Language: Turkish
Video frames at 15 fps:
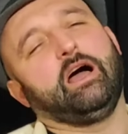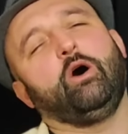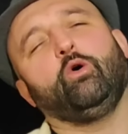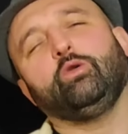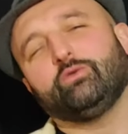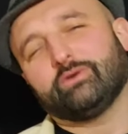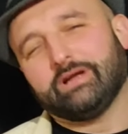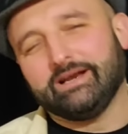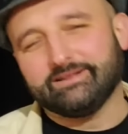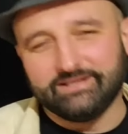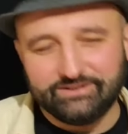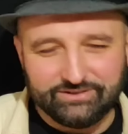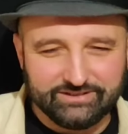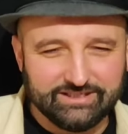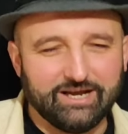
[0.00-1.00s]
ya olur
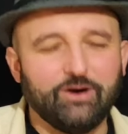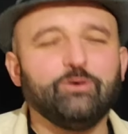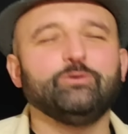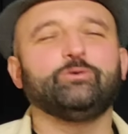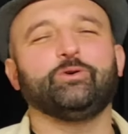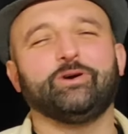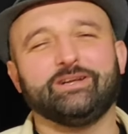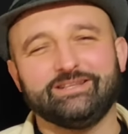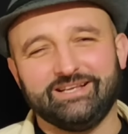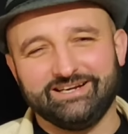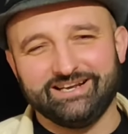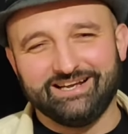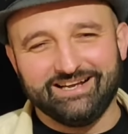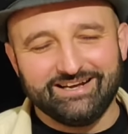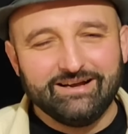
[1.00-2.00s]
kardeş ya olur o kadar
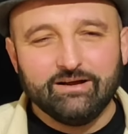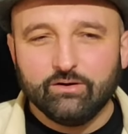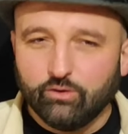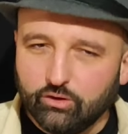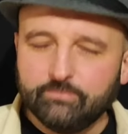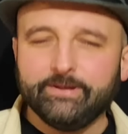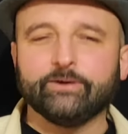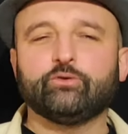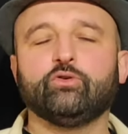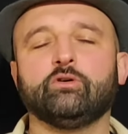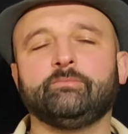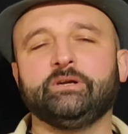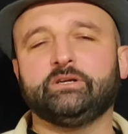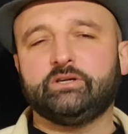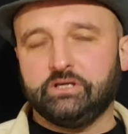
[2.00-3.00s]
ya. Oğlum
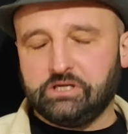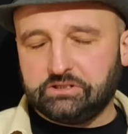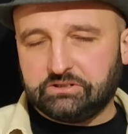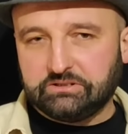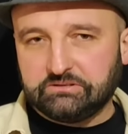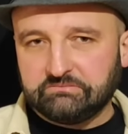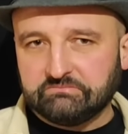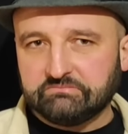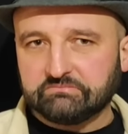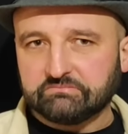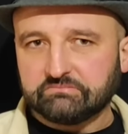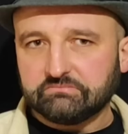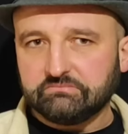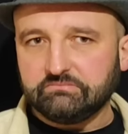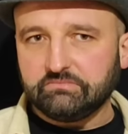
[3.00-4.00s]
ekonomik kriz,
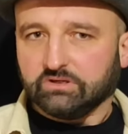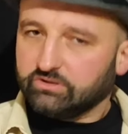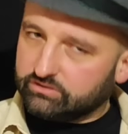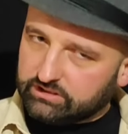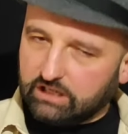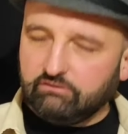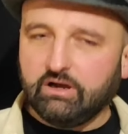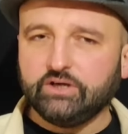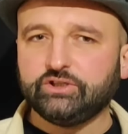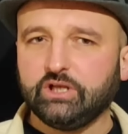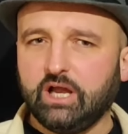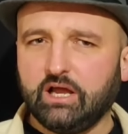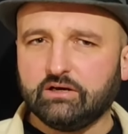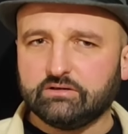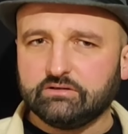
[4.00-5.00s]

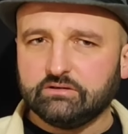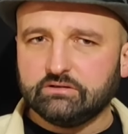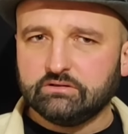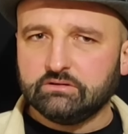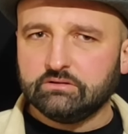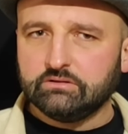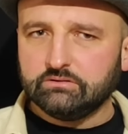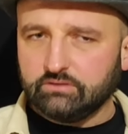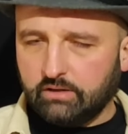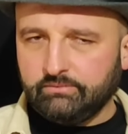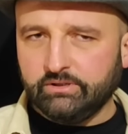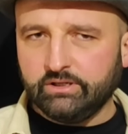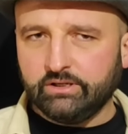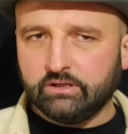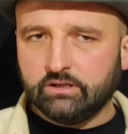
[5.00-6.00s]
savaşlar,
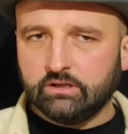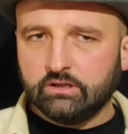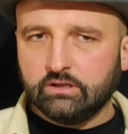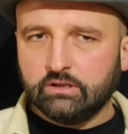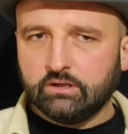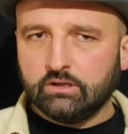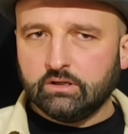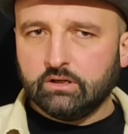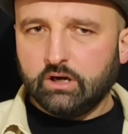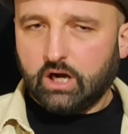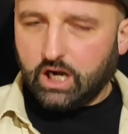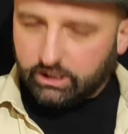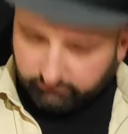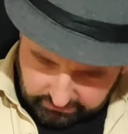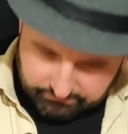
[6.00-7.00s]
tabii
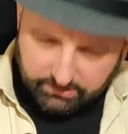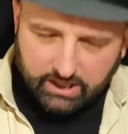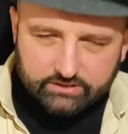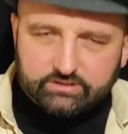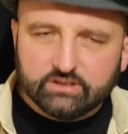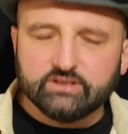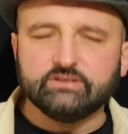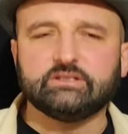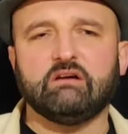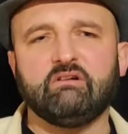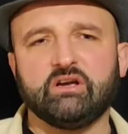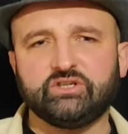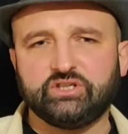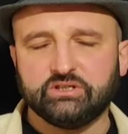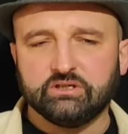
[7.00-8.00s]
hak ve batının
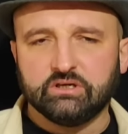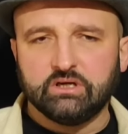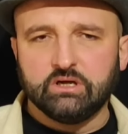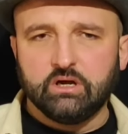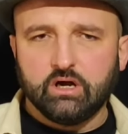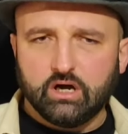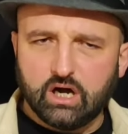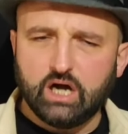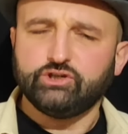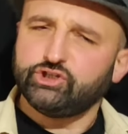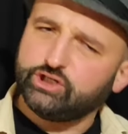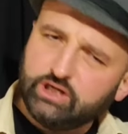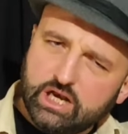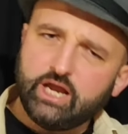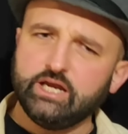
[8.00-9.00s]
savaşı,
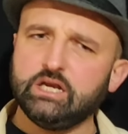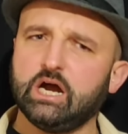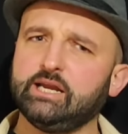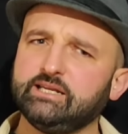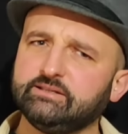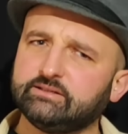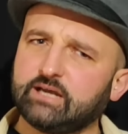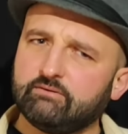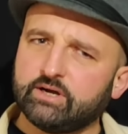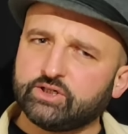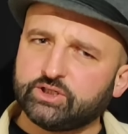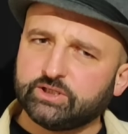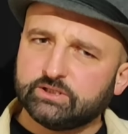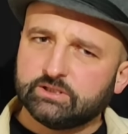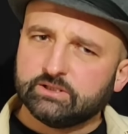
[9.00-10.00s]
haç ile hilalin
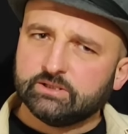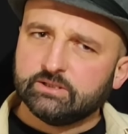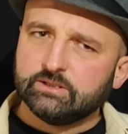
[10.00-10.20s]
savaşı.